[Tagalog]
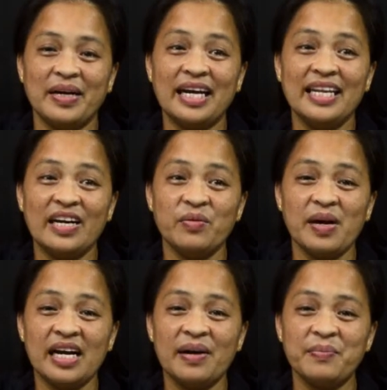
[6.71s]
Magandang
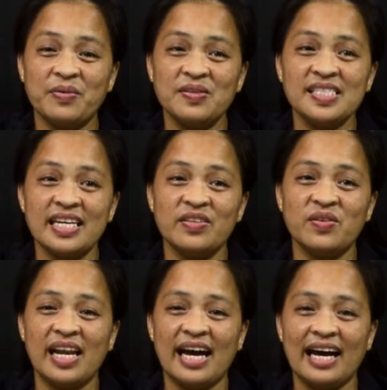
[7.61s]
umaga po sa
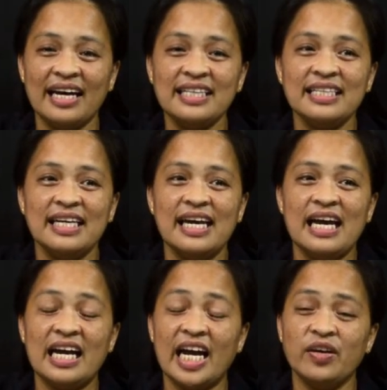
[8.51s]
inyong lahat.
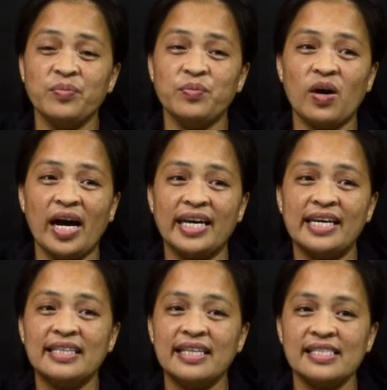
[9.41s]
Ngayon po ay
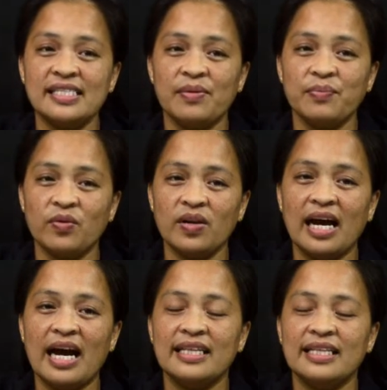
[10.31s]
8 days na po ng
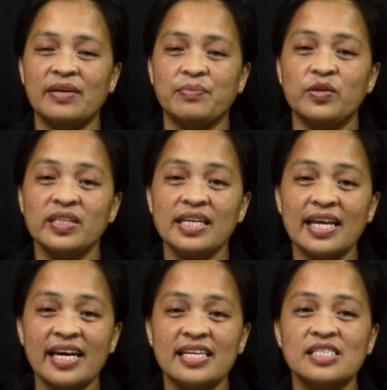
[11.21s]
ating 40
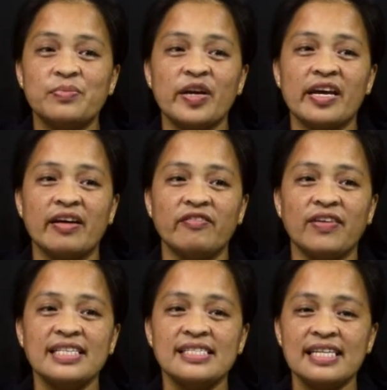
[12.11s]
days prayer and
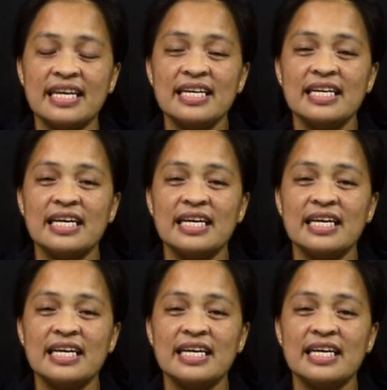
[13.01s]
fasting.